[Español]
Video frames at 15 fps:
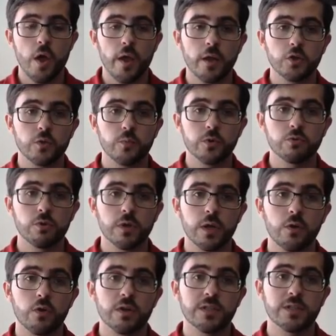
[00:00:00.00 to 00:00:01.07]
el supuesto en
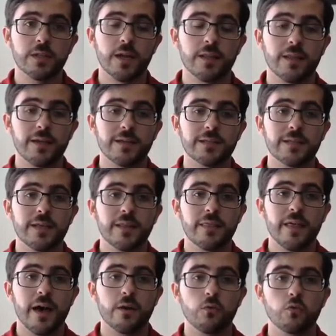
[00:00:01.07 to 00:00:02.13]
que lo que se trata es de
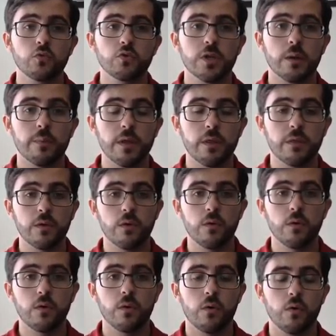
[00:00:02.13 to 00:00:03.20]
dar un servicio
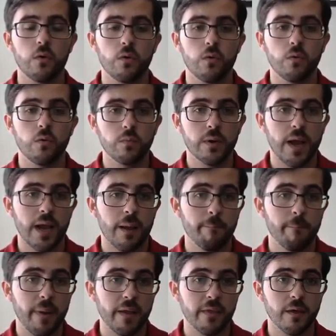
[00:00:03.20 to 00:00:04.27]
o una
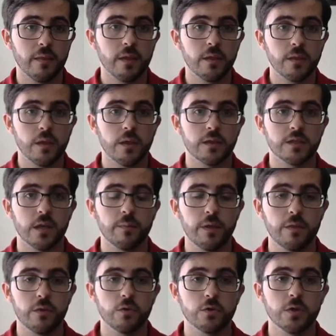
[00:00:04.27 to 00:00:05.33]
campaña de,
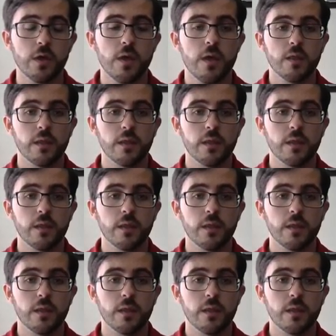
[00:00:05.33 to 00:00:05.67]
servicios,